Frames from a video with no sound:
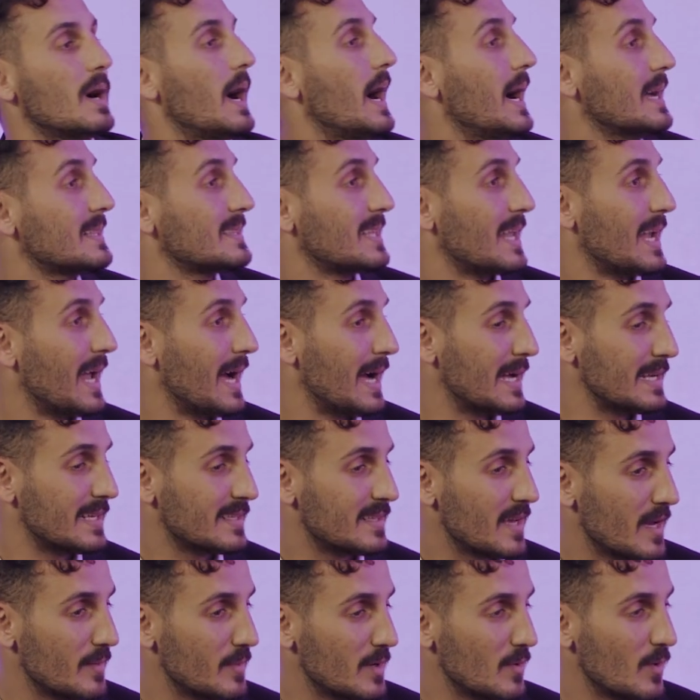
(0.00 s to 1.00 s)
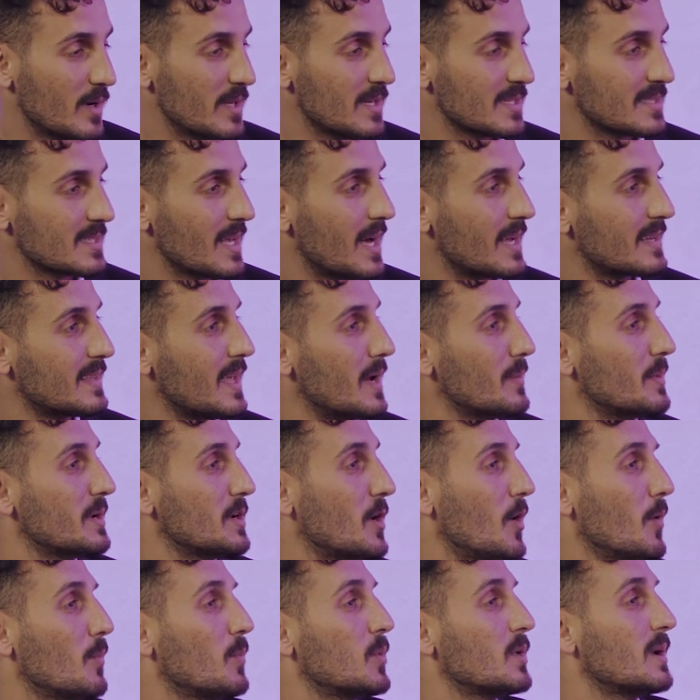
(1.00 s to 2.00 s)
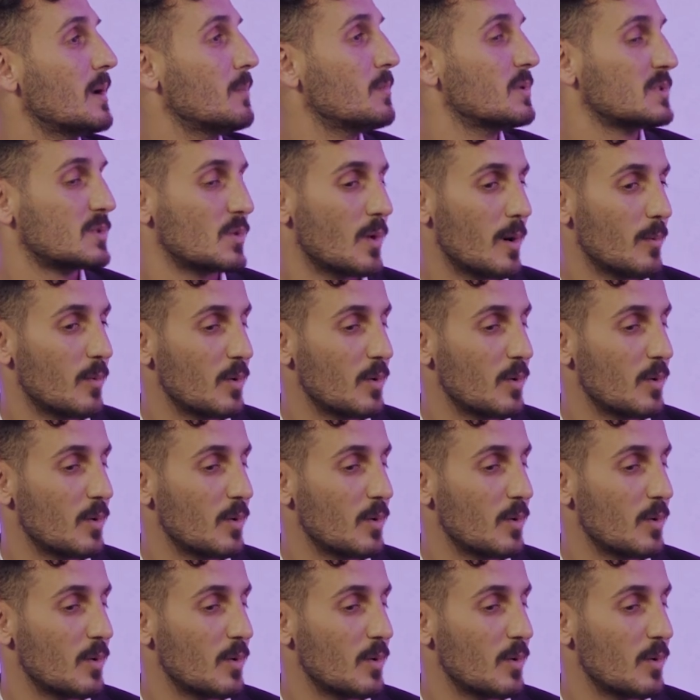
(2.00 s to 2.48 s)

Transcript: حتى الاهالي دائما واحنا واحنا صغار دائما يحبوا يلبسوا